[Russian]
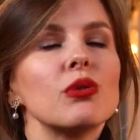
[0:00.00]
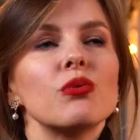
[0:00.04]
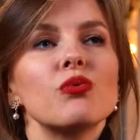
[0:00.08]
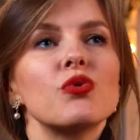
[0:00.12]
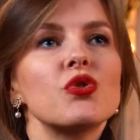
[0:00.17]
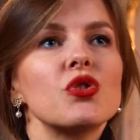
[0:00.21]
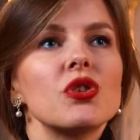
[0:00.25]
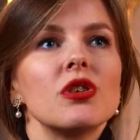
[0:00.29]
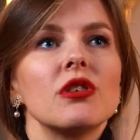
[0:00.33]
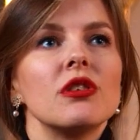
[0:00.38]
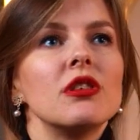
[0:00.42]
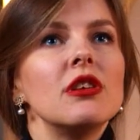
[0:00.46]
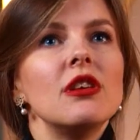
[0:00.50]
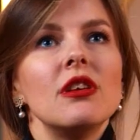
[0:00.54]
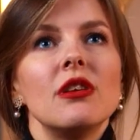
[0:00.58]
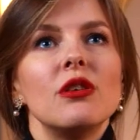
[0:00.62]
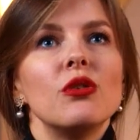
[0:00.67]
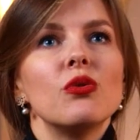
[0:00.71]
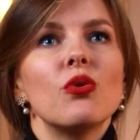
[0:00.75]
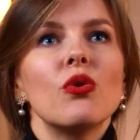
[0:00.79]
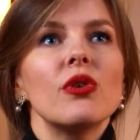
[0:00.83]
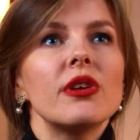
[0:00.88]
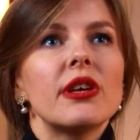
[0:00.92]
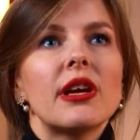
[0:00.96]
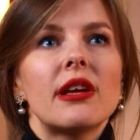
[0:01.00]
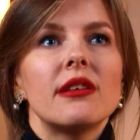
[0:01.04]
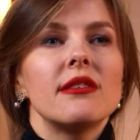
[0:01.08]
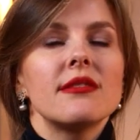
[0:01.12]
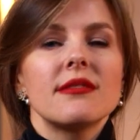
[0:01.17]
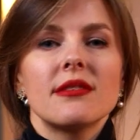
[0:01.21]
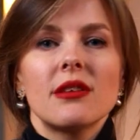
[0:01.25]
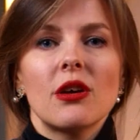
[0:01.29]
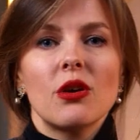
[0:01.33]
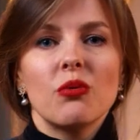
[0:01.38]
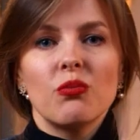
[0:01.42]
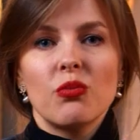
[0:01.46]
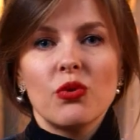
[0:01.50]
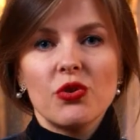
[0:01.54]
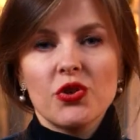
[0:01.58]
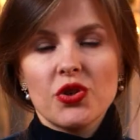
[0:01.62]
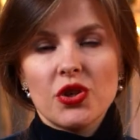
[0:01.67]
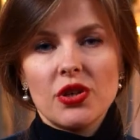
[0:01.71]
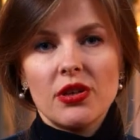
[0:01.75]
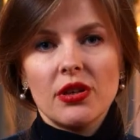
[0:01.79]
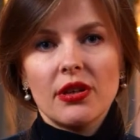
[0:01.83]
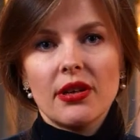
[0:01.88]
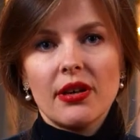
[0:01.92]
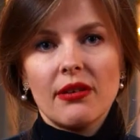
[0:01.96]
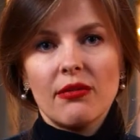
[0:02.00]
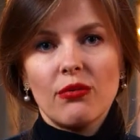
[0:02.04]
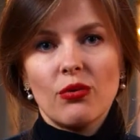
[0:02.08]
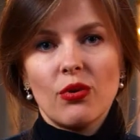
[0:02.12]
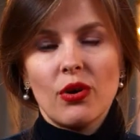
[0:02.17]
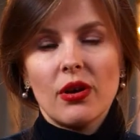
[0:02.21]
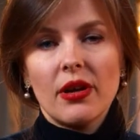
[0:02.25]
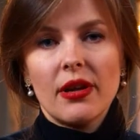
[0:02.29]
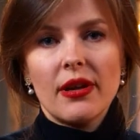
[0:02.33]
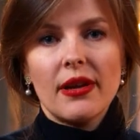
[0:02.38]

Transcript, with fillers: лучше нее я не знаю больше никого.